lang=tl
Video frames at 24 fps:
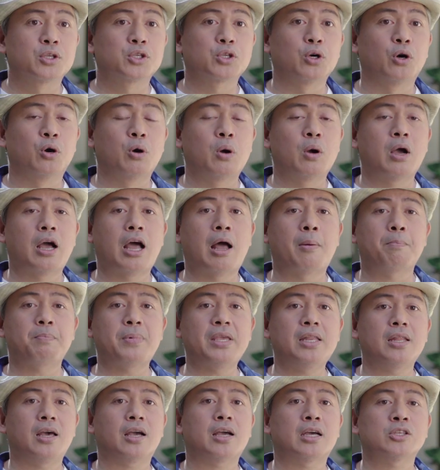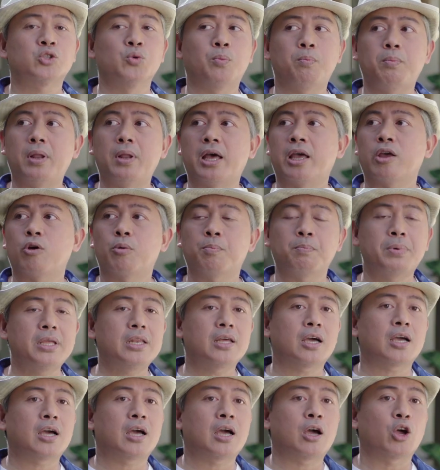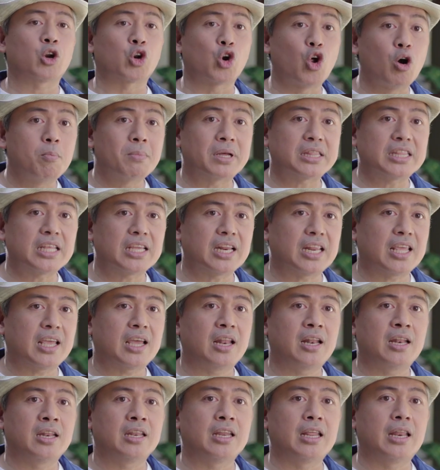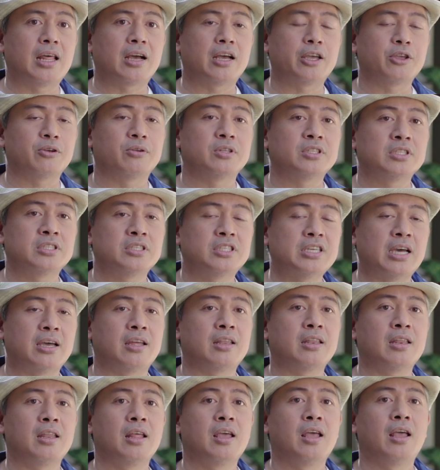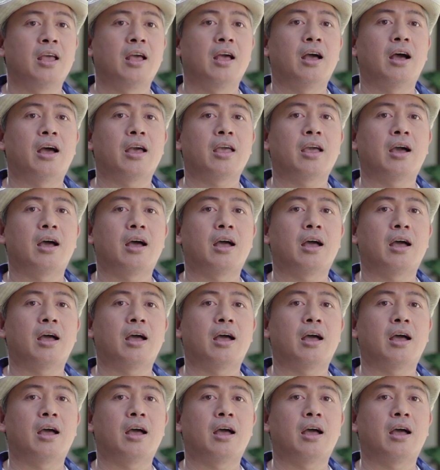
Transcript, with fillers: So, ang pinaka-supply o pinaka-raw material nila ngayon dyan ay